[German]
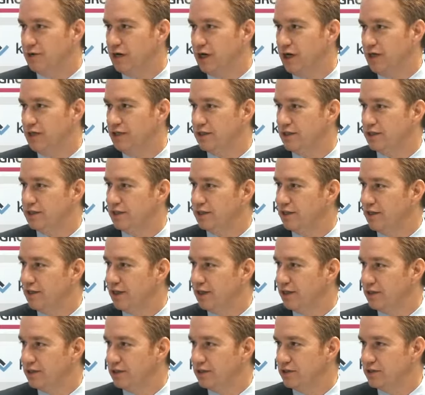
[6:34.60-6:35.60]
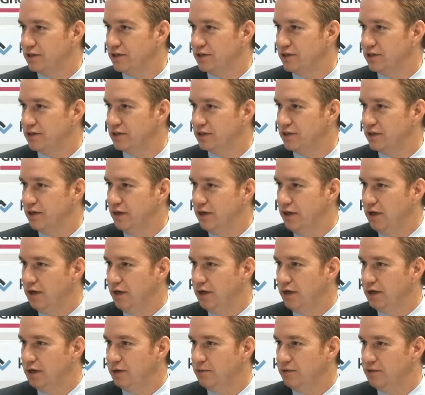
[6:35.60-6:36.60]
Bereichen eingesetzt.
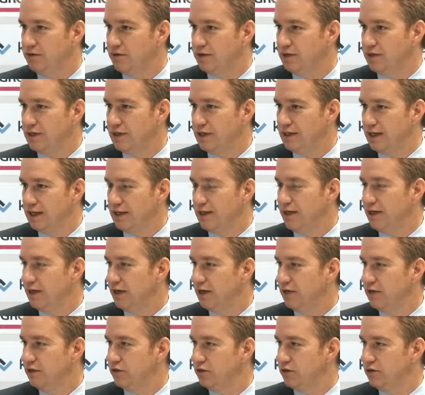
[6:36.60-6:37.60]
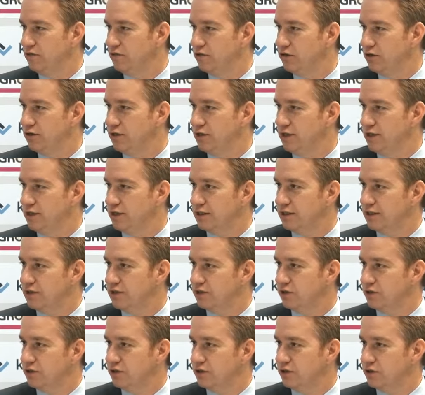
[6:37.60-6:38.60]
Aber generell können wir sagen,
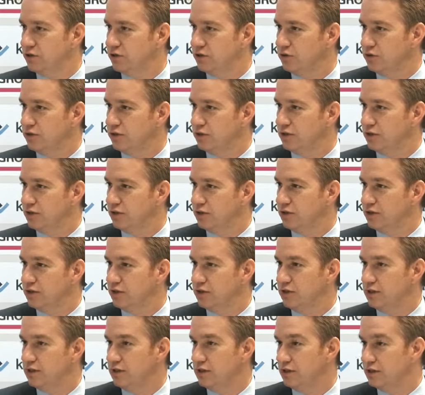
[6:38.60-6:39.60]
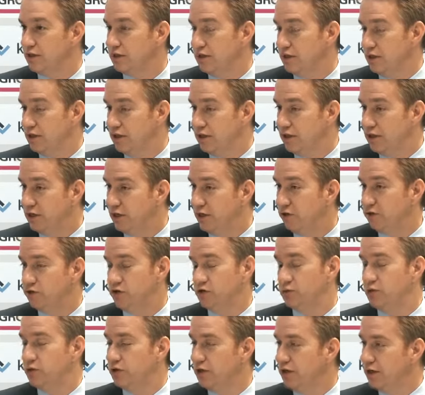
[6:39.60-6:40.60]
dass unsere Kunden äh, einen
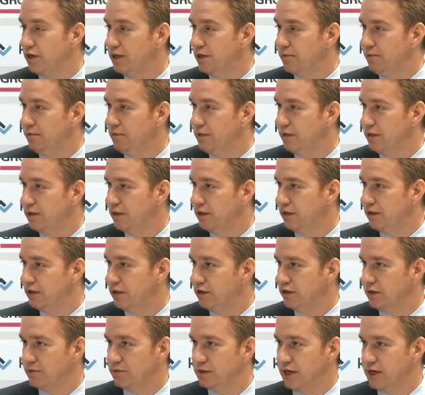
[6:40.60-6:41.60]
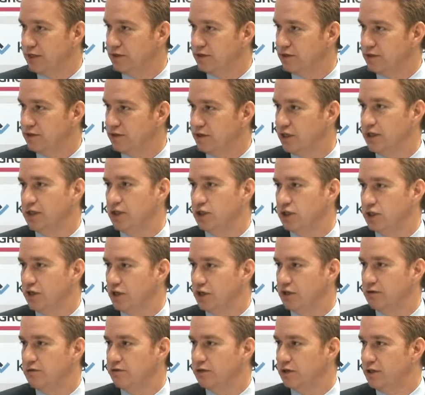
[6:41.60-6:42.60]
Aufschwung haben der Markt ist sehr
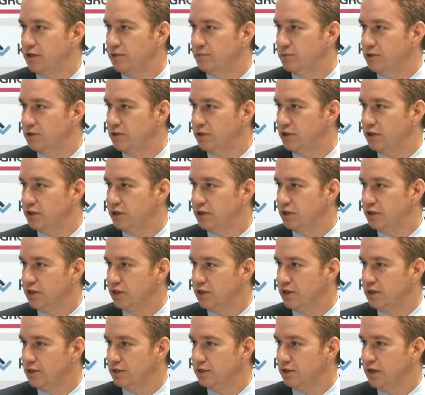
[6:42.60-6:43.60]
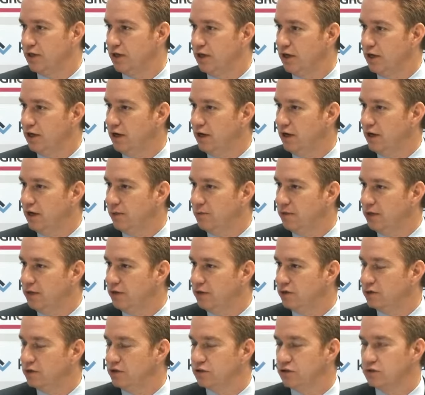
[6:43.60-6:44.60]
stark, vor allem in Deutschland. Mhm. Aber
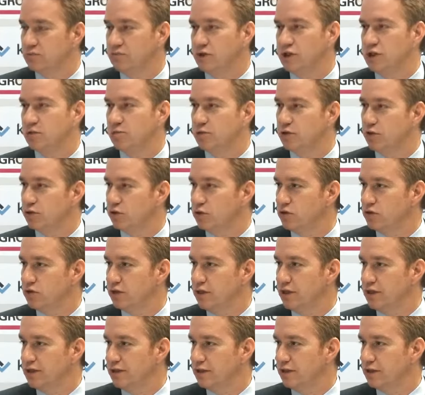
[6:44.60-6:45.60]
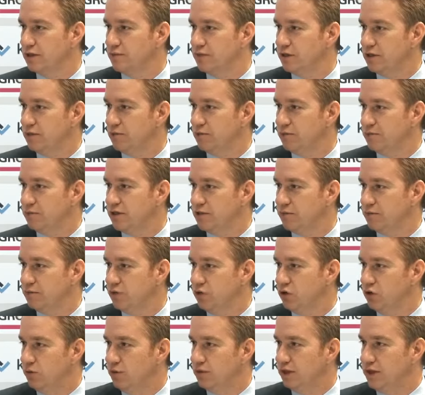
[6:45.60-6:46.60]
auch in zum Beispiel Russland kann man im Moment
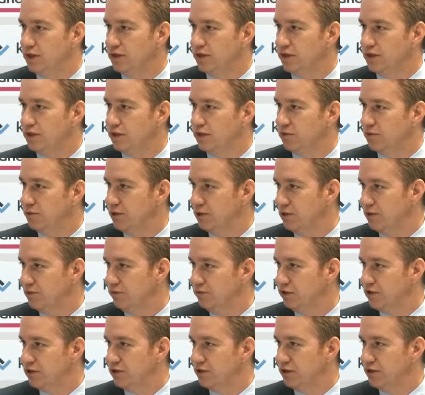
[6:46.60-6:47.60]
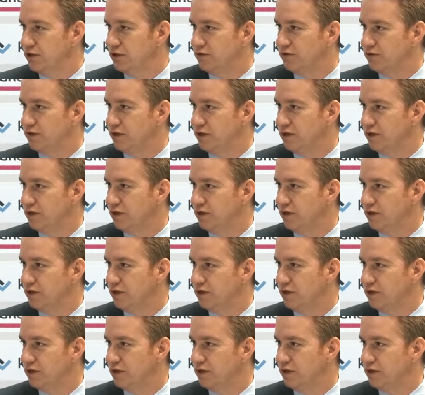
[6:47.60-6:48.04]
beobachten, dass wieder investiert wird.